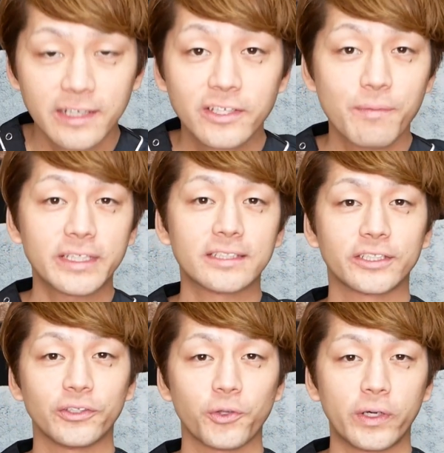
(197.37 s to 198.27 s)
ではまた
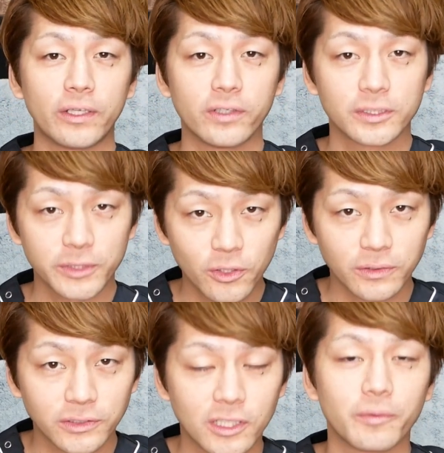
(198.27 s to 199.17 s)
次の動画でお会いしま
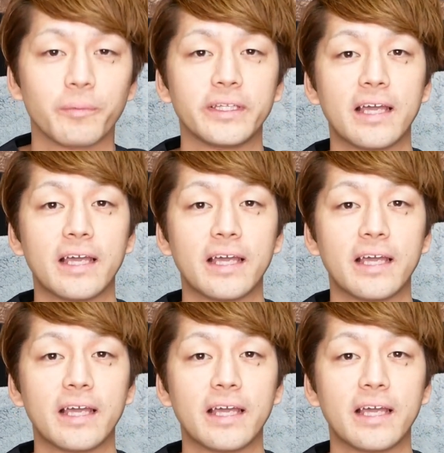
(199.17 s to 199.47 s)
しょうそれではみん